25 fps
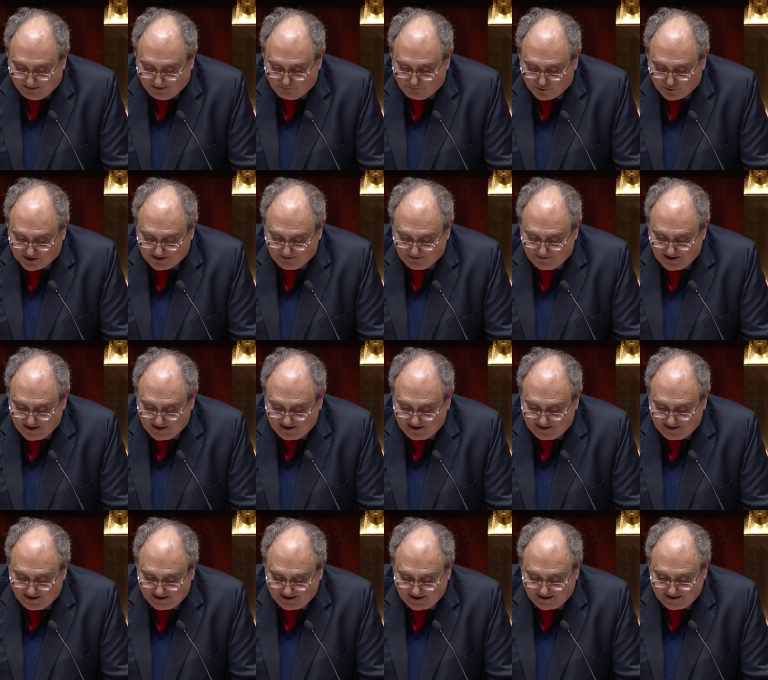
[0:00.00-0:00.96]
la
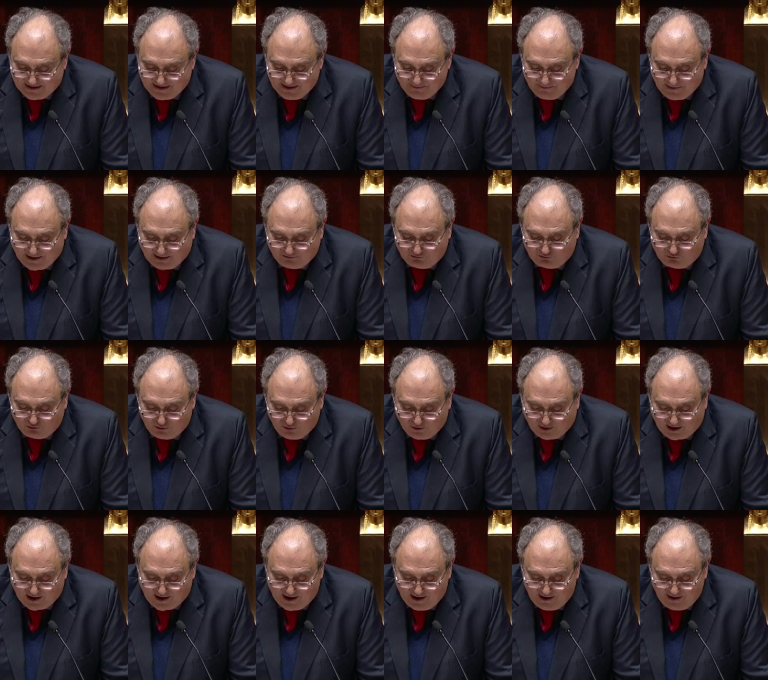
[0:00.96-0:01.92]
possibilité d'un débat
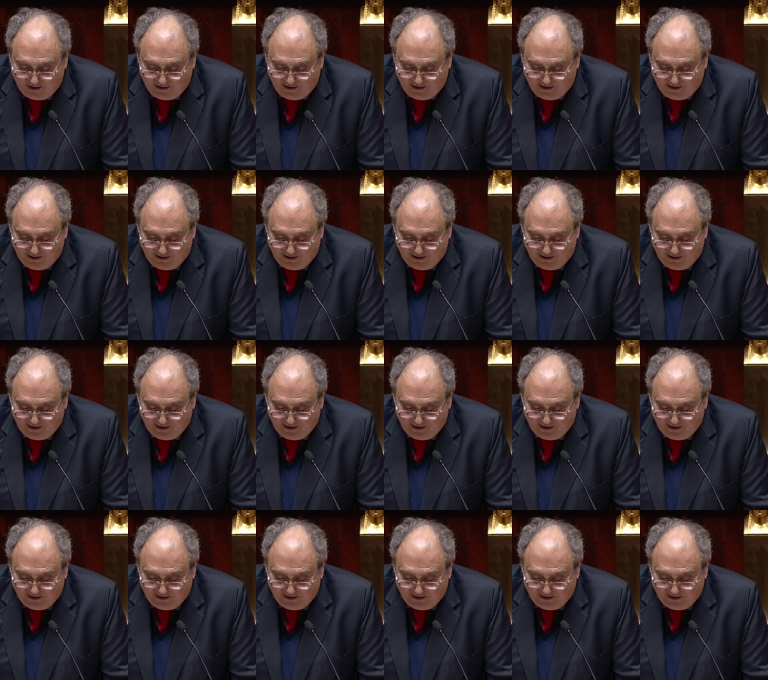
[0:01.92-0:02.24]
serein